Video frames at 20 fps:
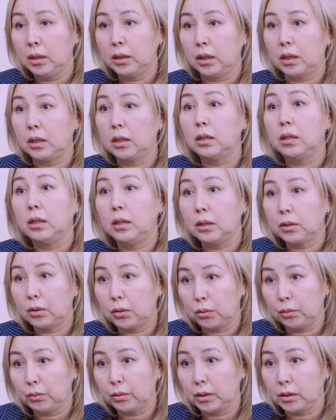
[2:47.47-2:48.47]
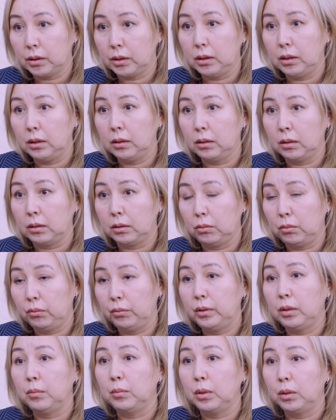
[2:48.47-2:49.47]
таких электронных сделок, то
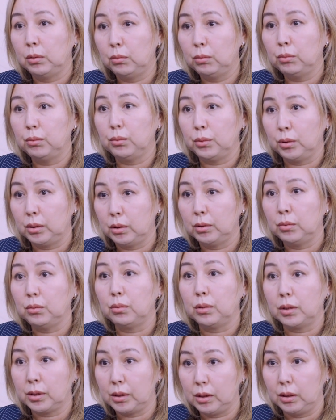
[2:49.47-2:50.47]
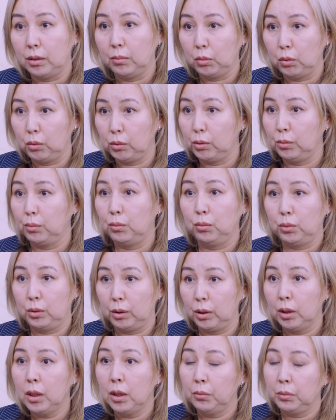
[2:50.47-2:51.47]
в этом году уже 47%, то есть мы
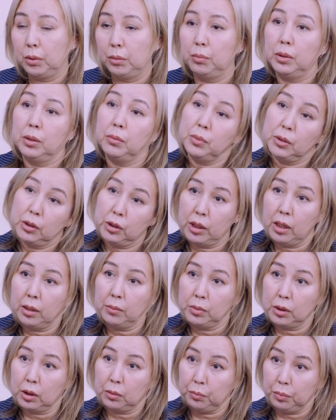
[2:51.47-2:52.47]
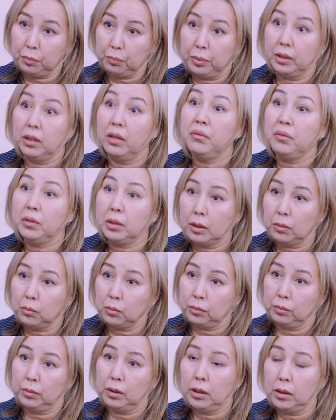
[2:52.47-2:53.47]
уже приближаемся к
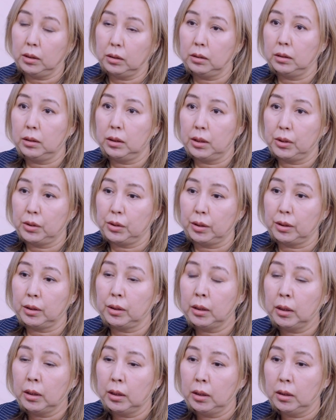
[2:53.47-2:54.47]
половинам да, наших